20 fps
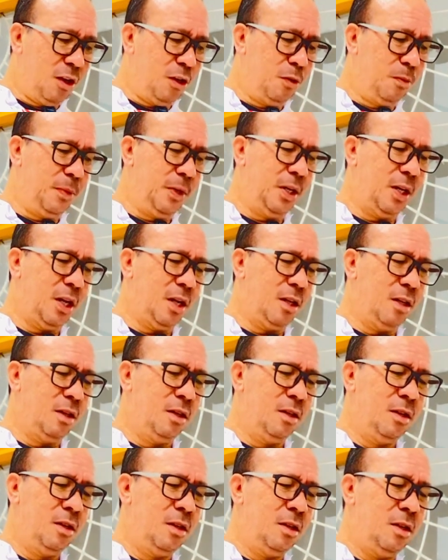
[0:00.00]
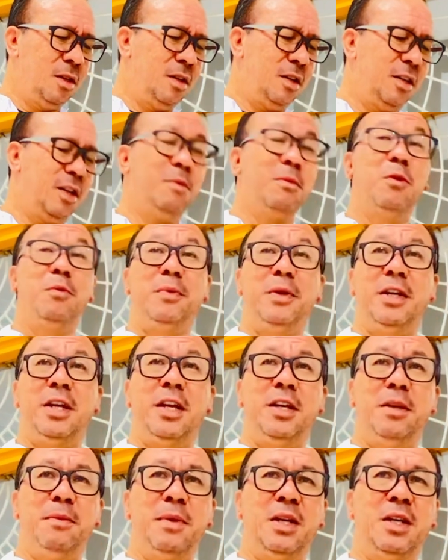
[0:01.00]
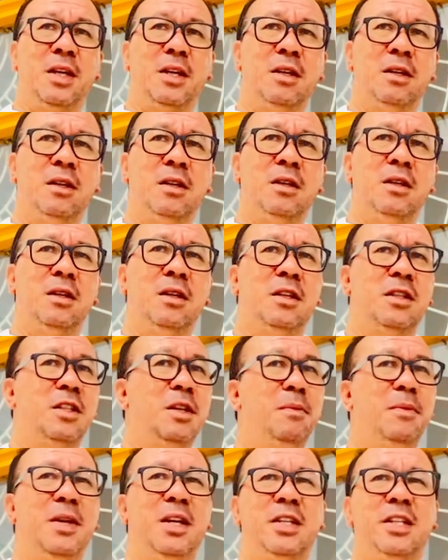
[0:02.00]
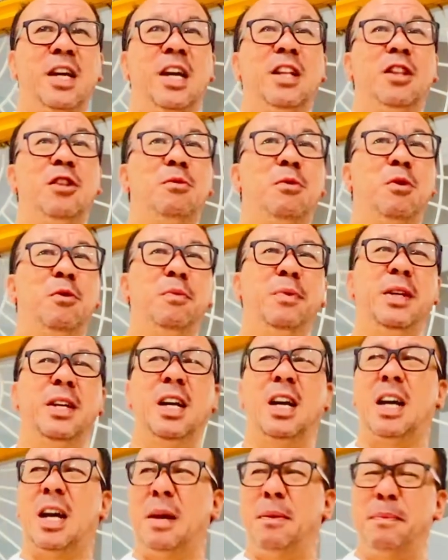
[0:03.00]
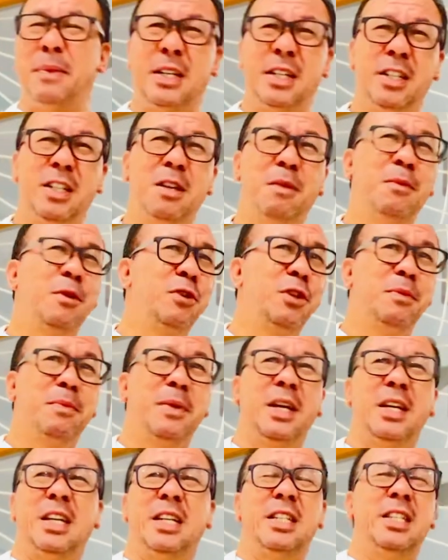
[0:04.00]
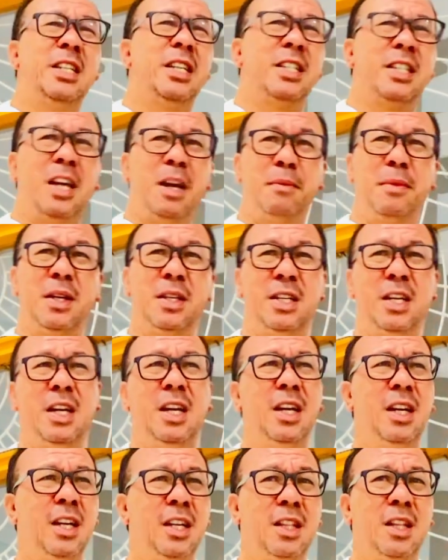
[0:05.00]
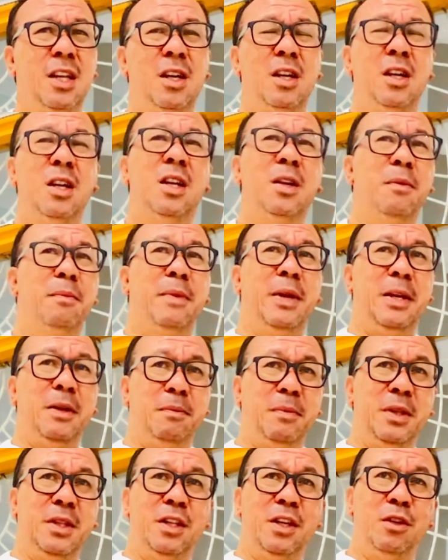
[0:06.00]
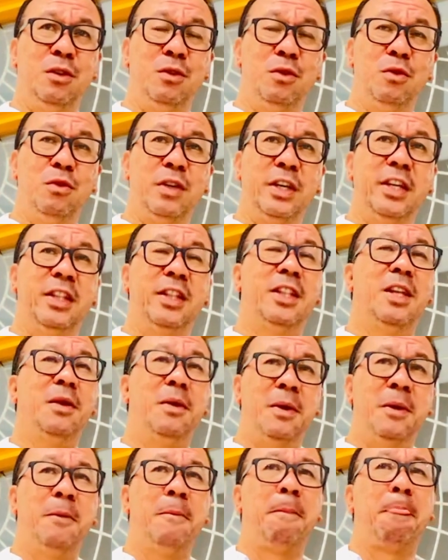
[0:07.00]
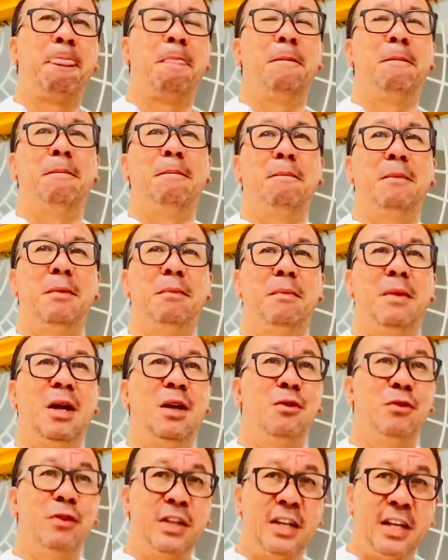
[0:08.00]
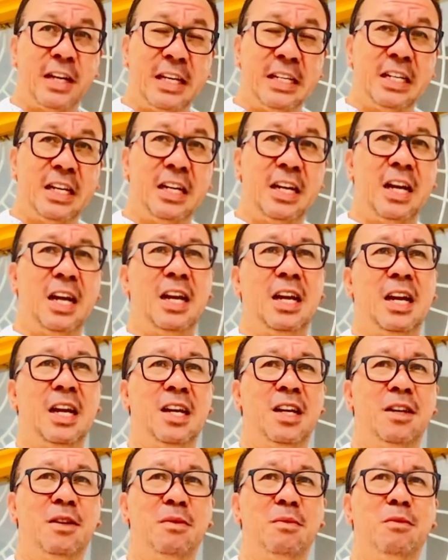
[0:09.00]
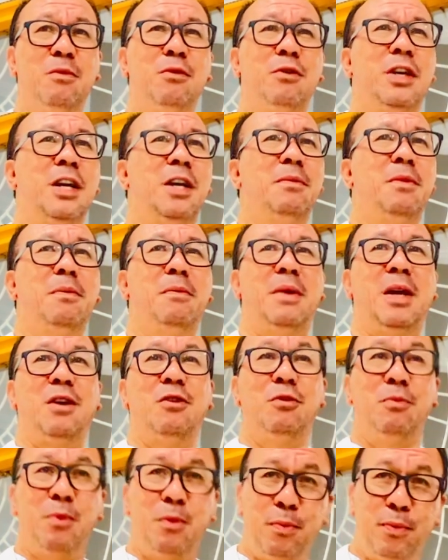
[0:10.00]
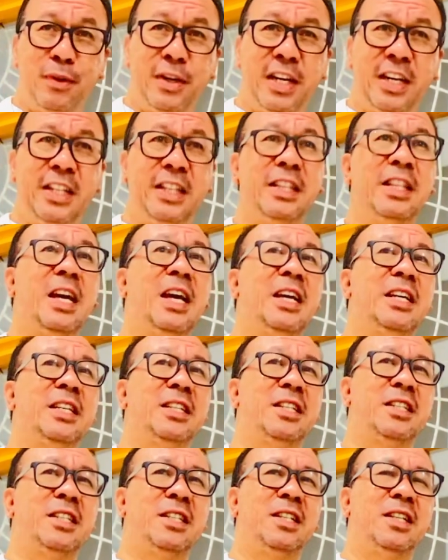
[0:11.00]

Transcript: kalau pindah dan mau pindah di mana? Saya bilang saya itu mau pindah kapan saja mau di mana saja sama saja kan kita paling penting itu kita membangun kerajaan Allah, bukan membangun popularitas.